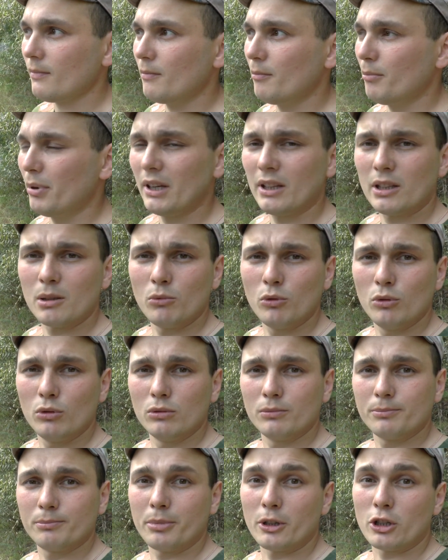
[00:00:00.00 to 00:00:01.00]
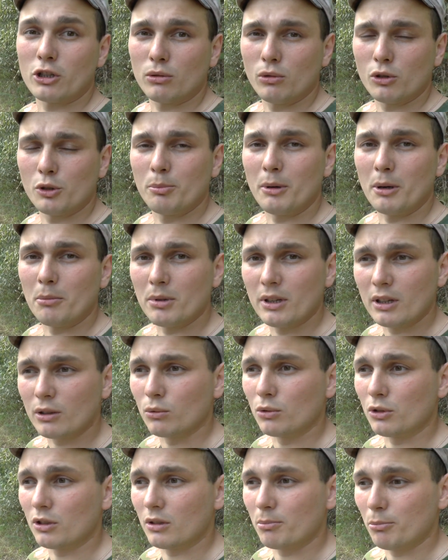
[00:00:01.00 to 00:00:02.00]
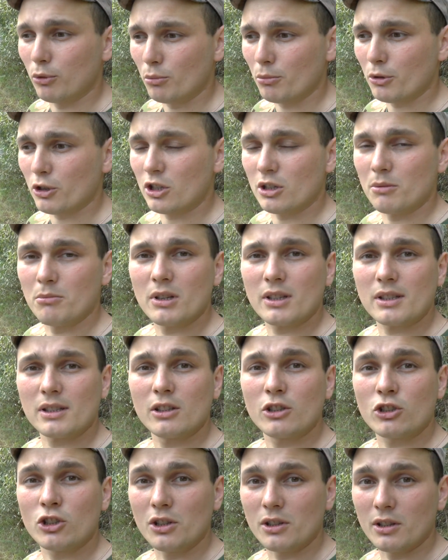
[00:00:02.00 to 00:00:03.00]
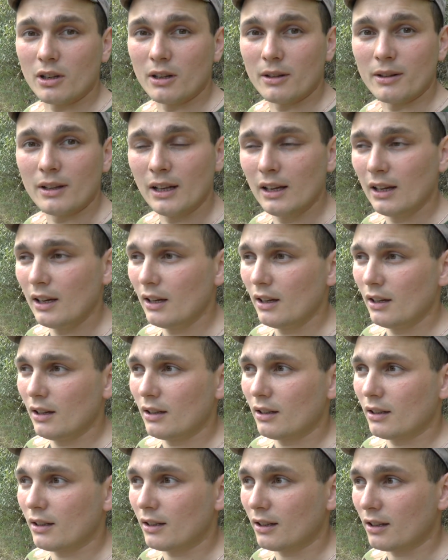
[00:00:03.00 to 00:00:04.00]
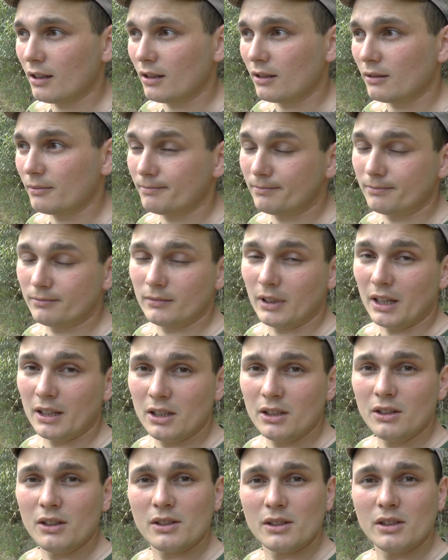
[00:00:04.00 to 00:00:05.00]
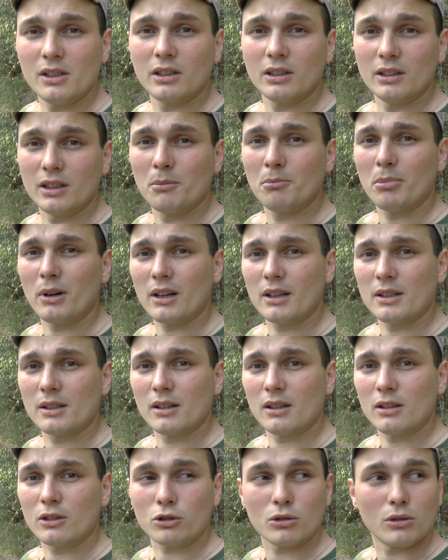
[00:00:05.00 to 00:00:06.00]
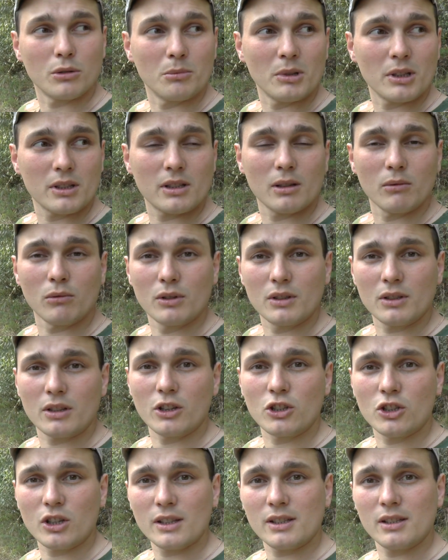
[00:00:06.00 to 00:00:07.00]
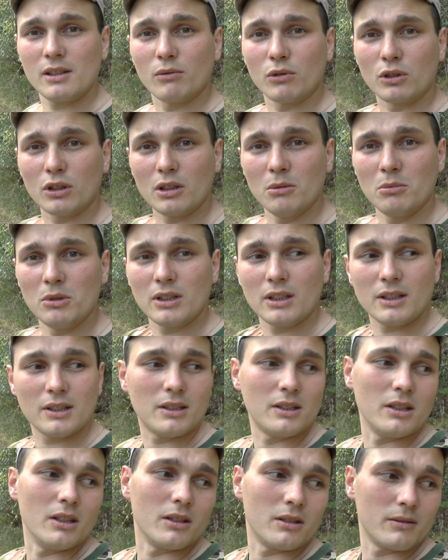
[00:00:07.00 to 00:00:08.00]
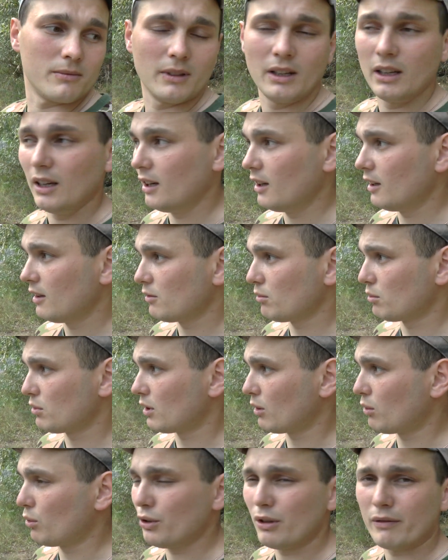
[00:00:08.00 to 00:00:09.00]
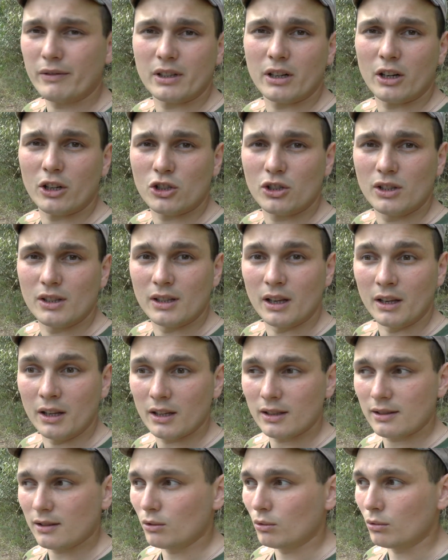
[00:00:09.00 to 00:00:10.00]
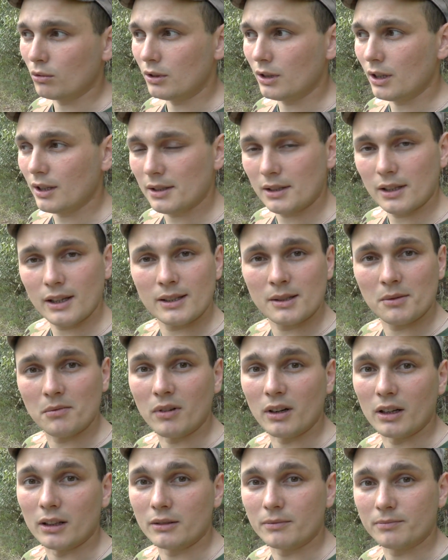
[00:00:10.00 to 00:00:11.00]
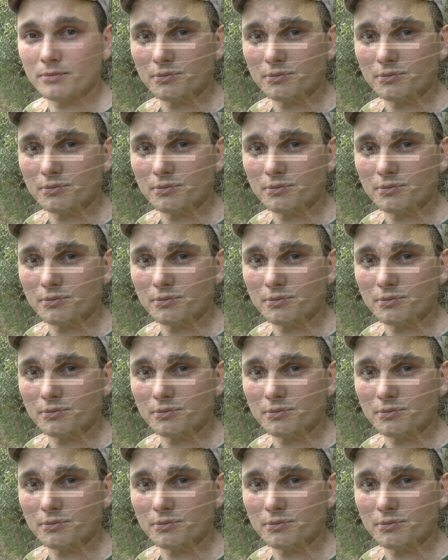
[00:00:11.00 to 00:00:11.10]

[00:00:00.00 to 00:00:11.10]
Поэтому пришлось прибегнуть к помощи местных жителей. Один из них нам показал, что место воинской части вот именно здесь. Тут такой невзрачный заезд, но есть асфальт.